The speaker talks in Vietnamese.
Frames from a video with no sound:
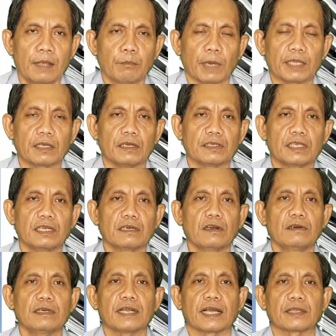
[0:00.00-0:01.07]
bạn thường xuyên
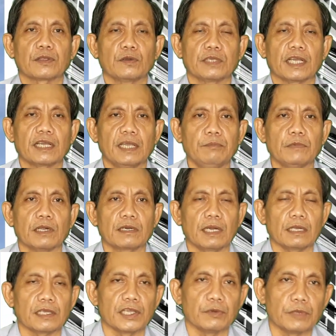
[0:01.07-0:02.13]
nói rằng tôi sẽ kiếm được
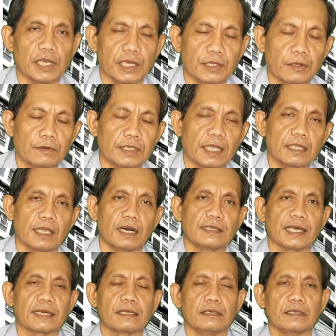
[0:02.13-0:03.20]
rất nhiều tiền tôi sẽ trở
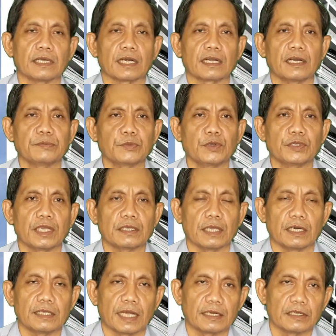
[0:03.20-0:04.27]
thành người thành công tôi sẽ
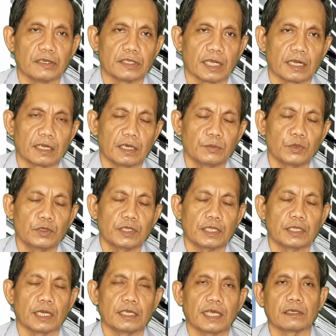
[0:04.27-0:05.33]
trở thành người thành công tôi sẽ
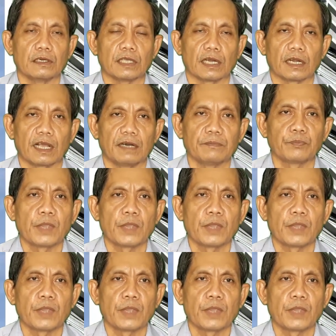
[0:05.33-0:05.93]
trở thành người thành công